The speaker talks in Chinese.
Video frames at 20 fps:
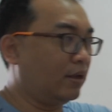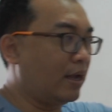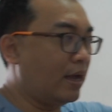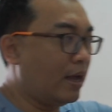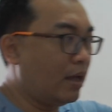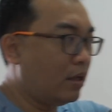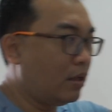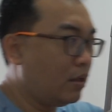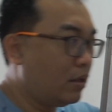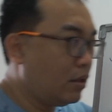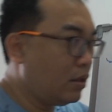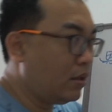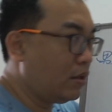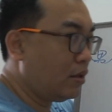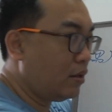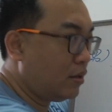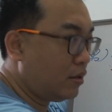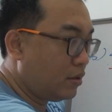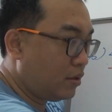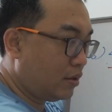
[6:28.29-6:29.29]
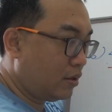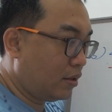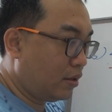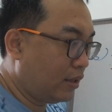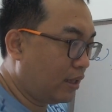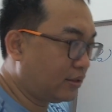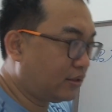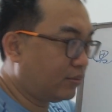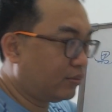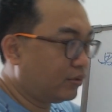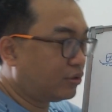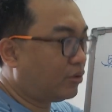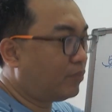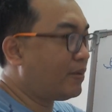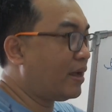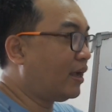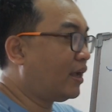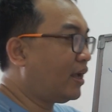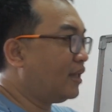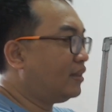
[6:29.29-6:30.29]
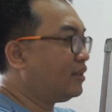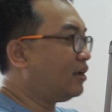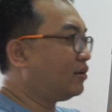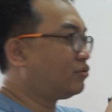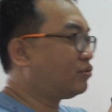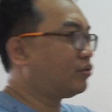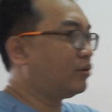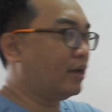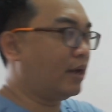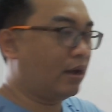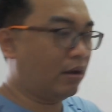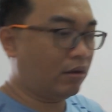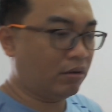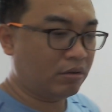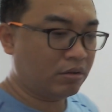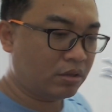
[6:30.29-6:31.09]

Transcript: 啊。嗯，那什么时候把它干掉最好？